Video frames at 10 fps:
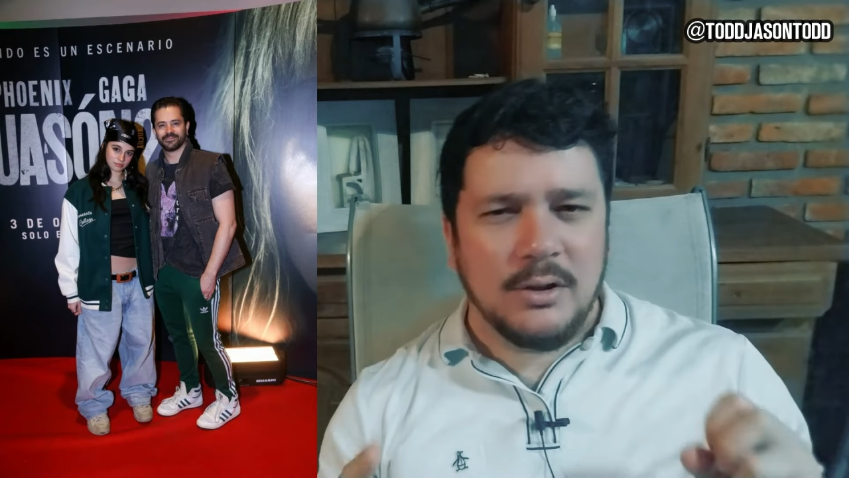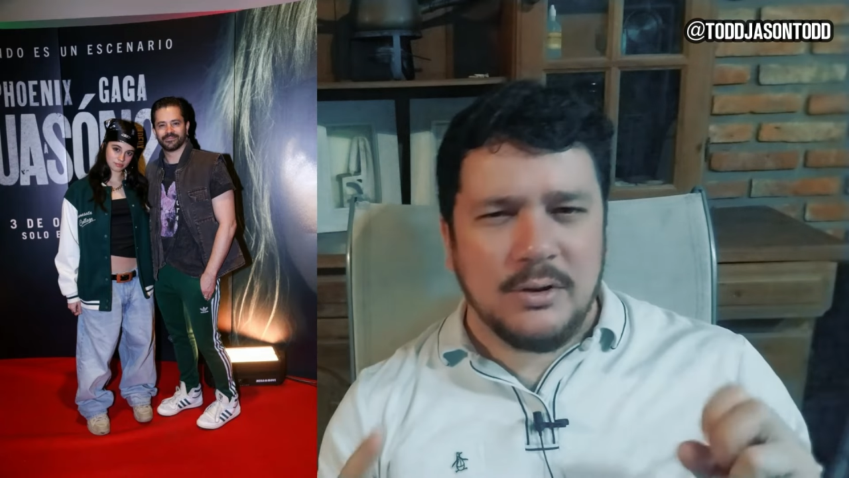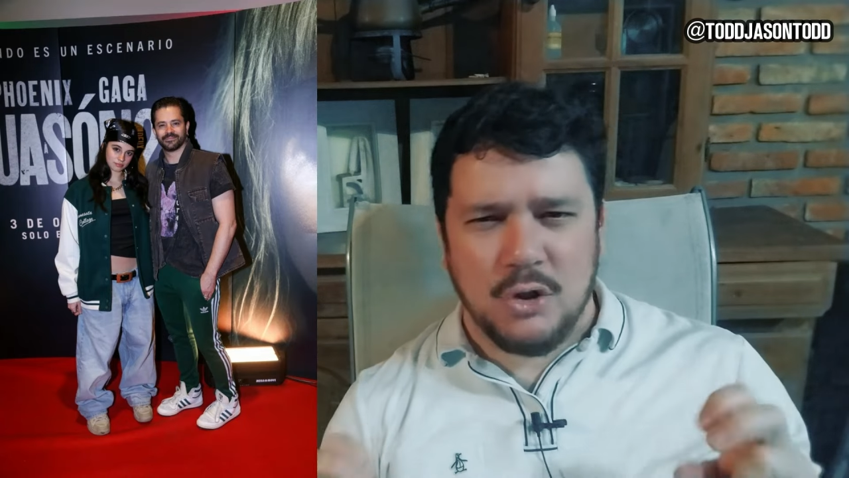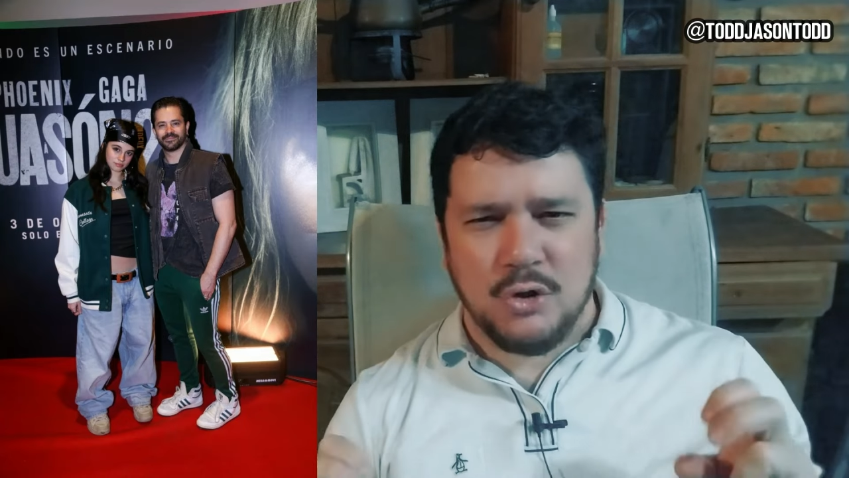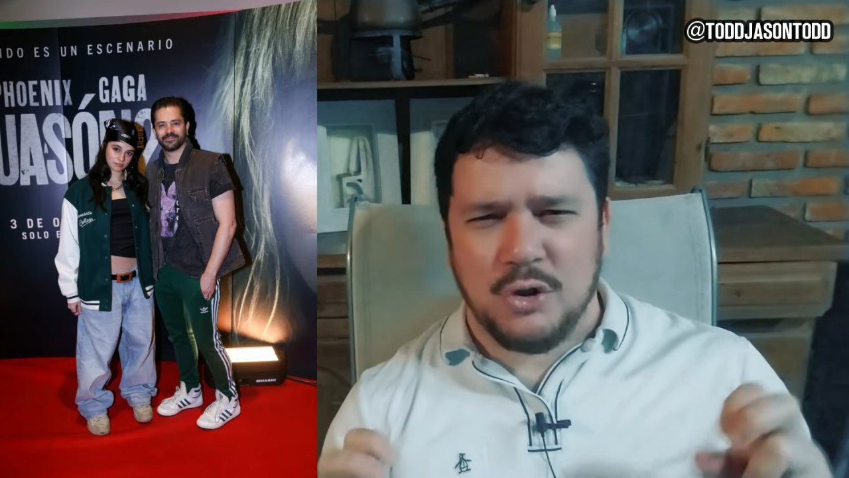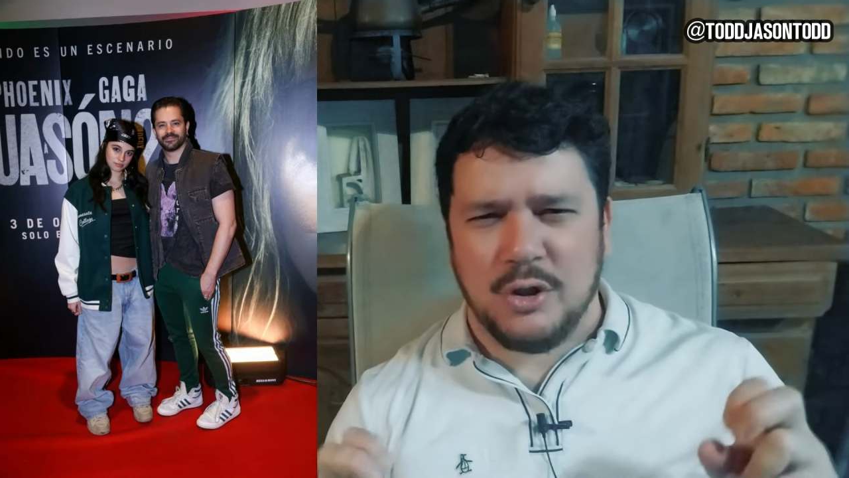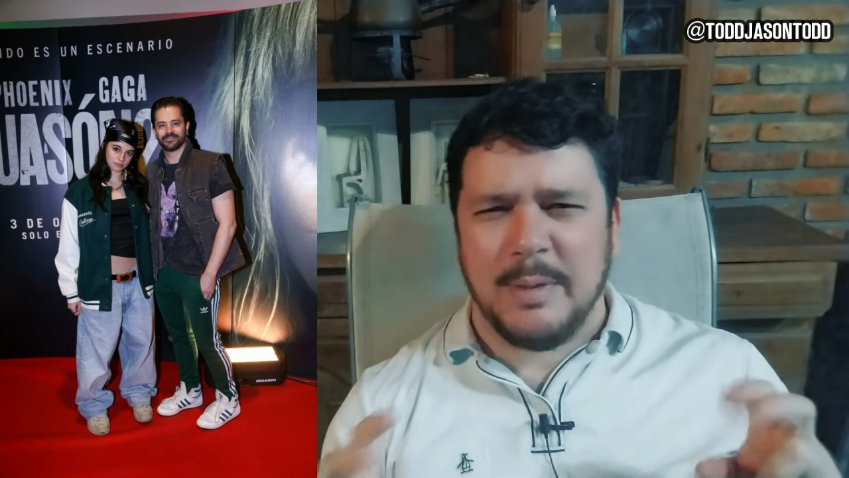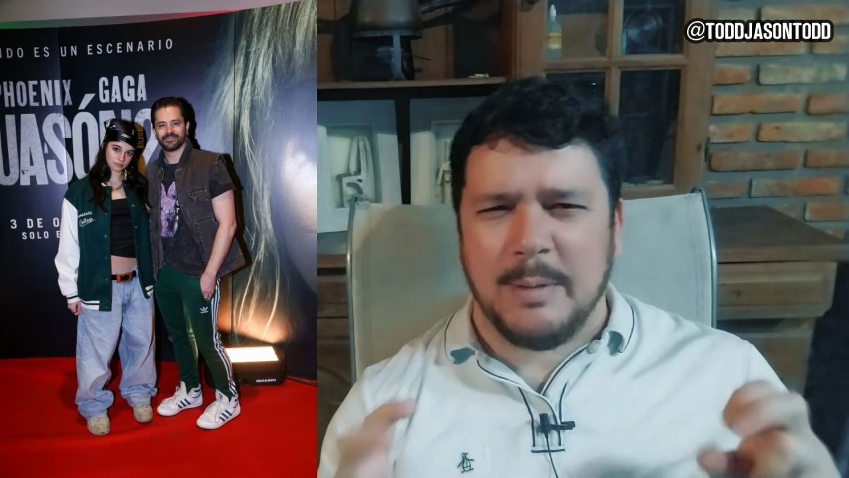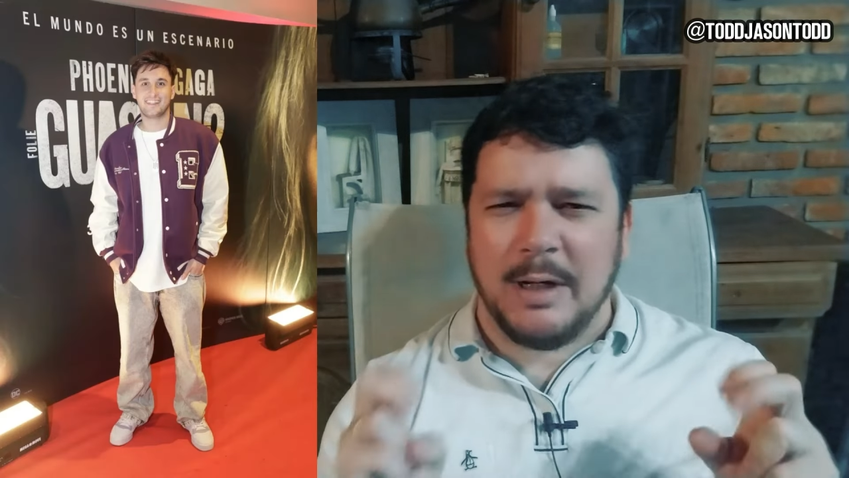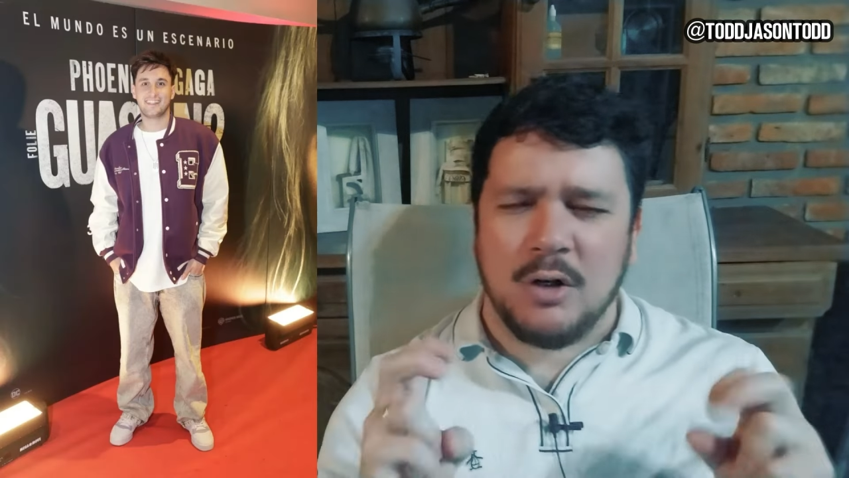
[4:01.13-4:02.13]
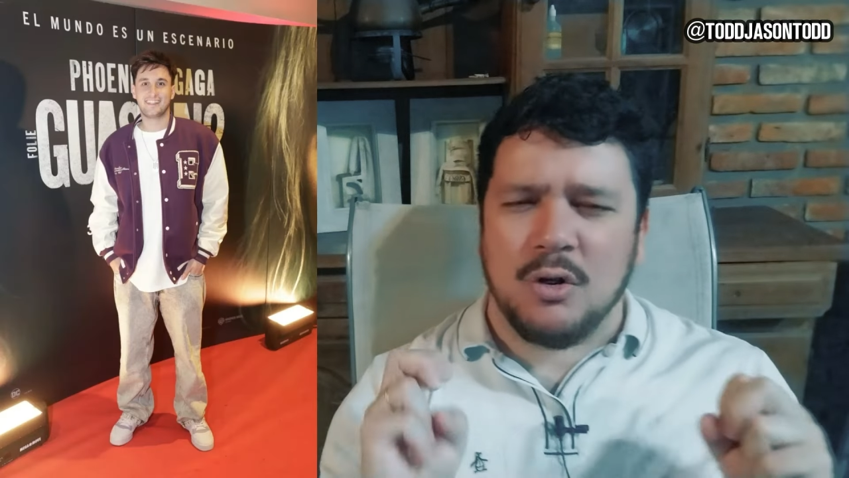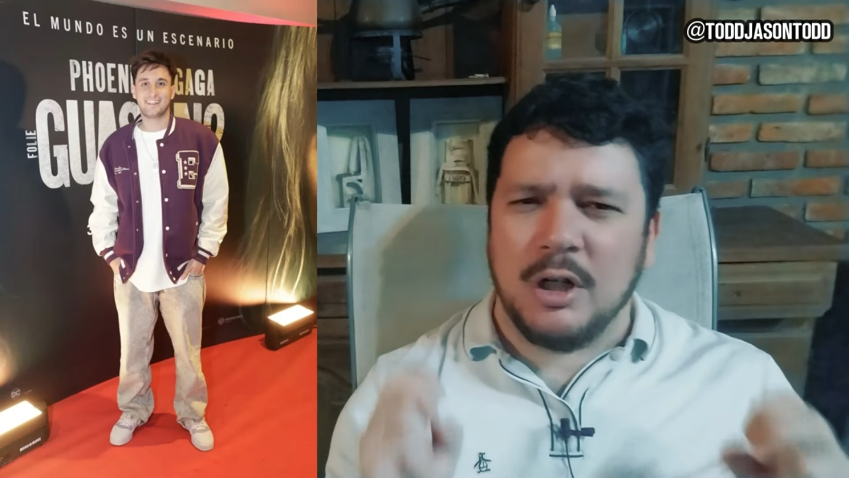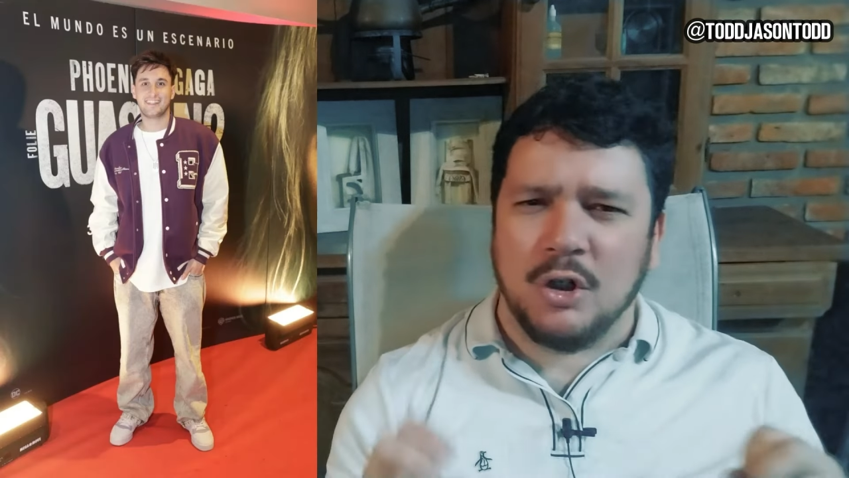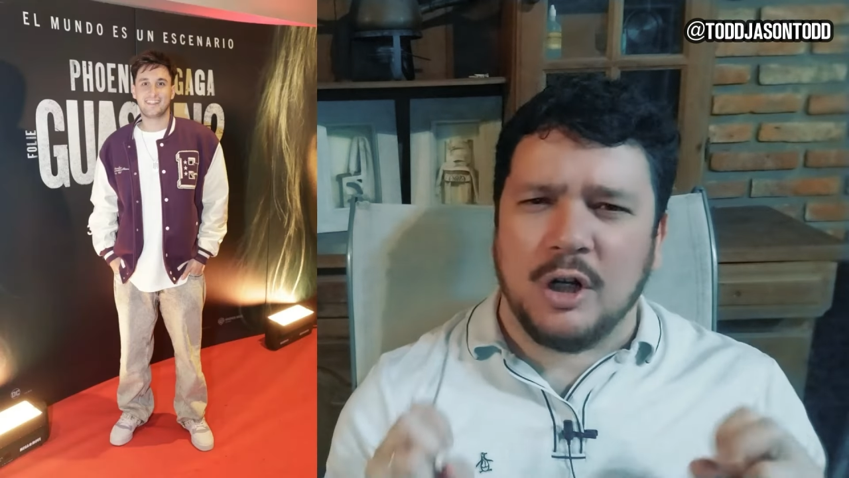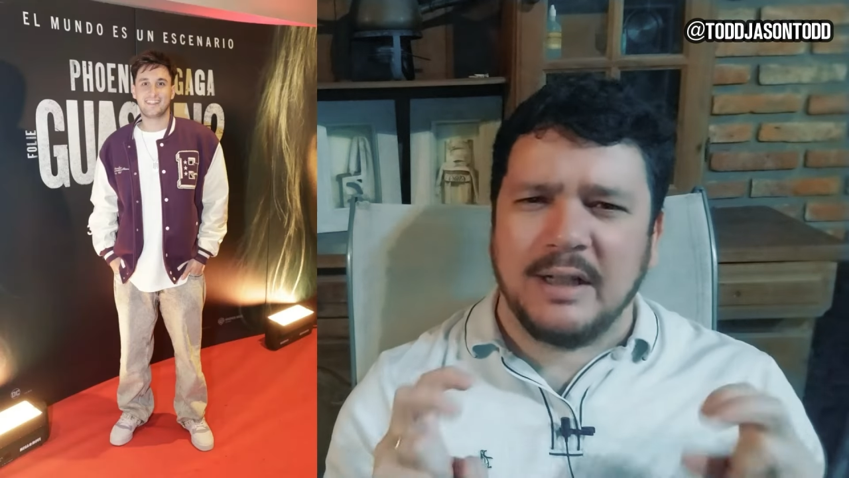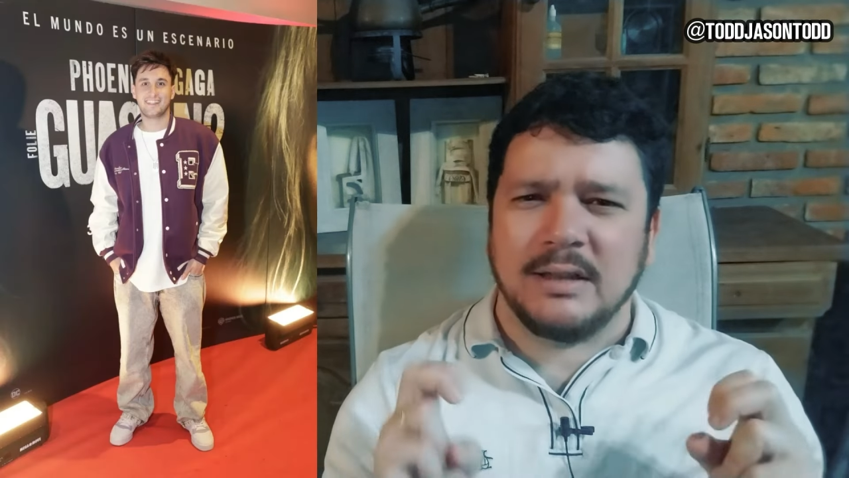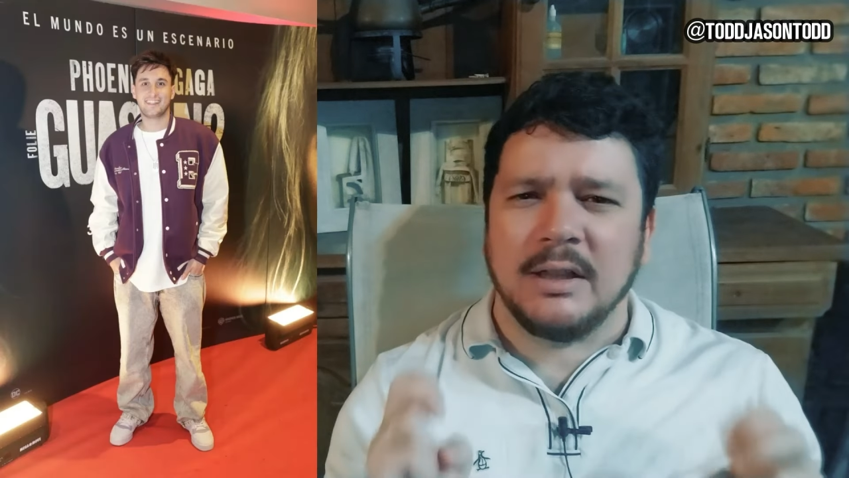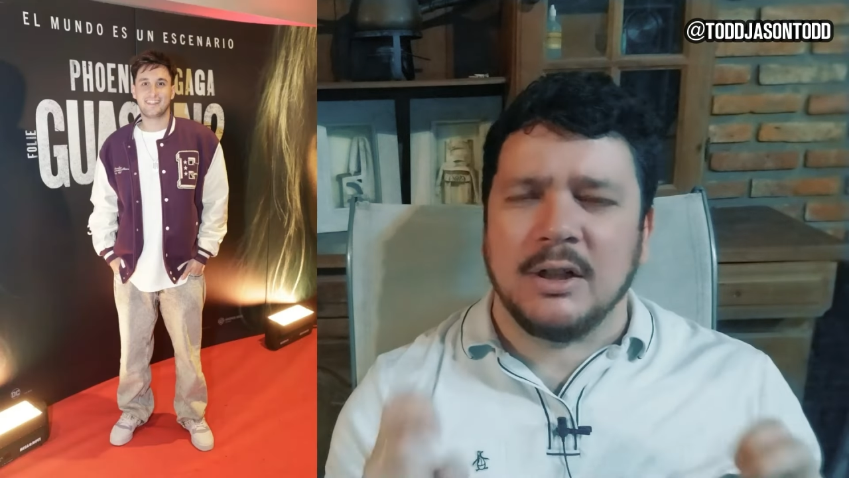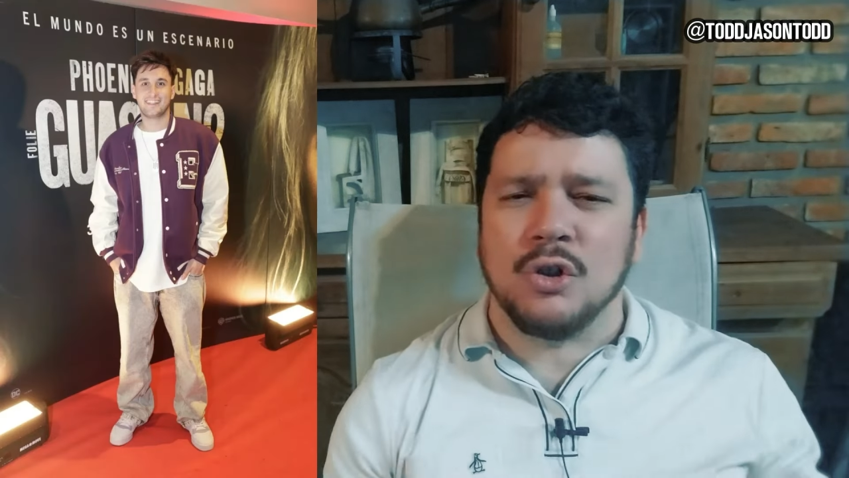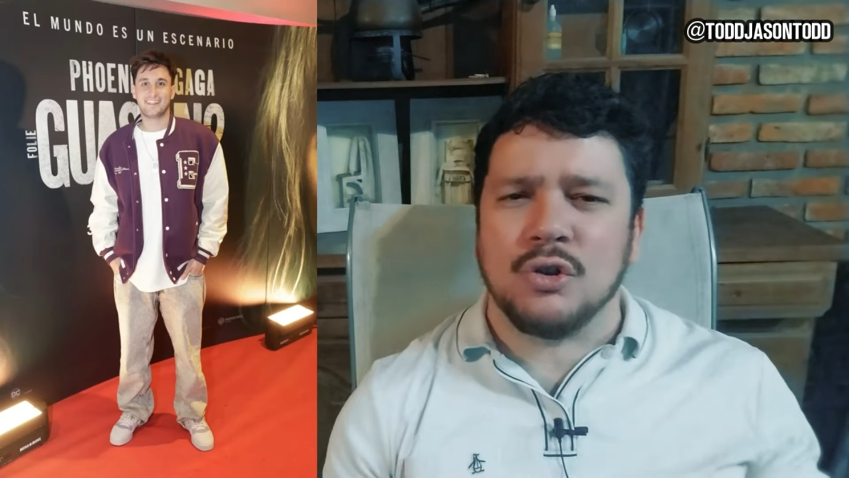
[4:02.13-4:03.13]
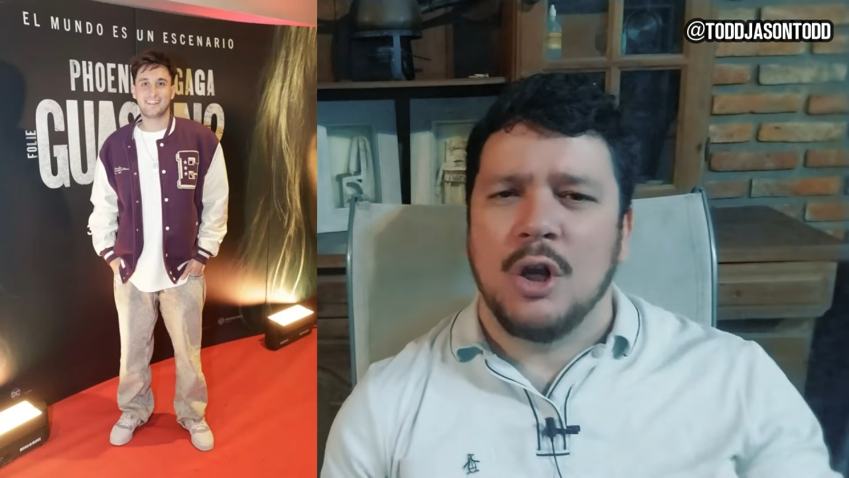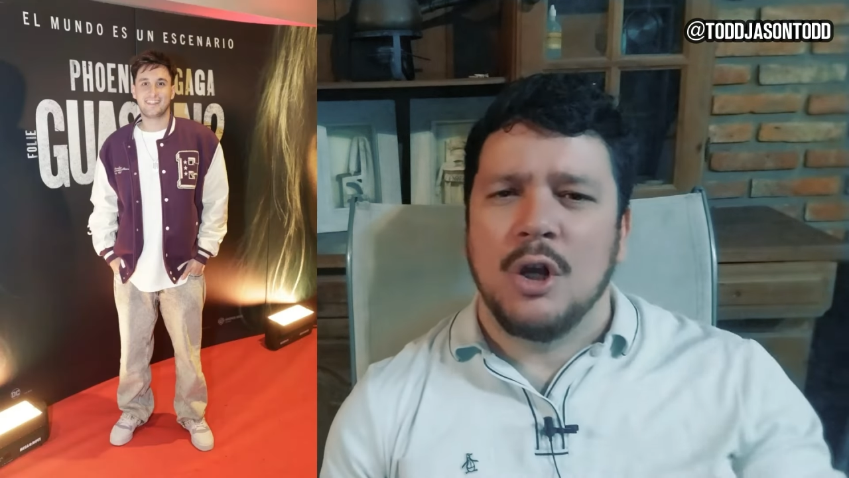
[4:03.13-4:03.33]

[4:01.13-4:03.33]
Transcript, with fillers: Yo, yo, siempre me quejo de los críticos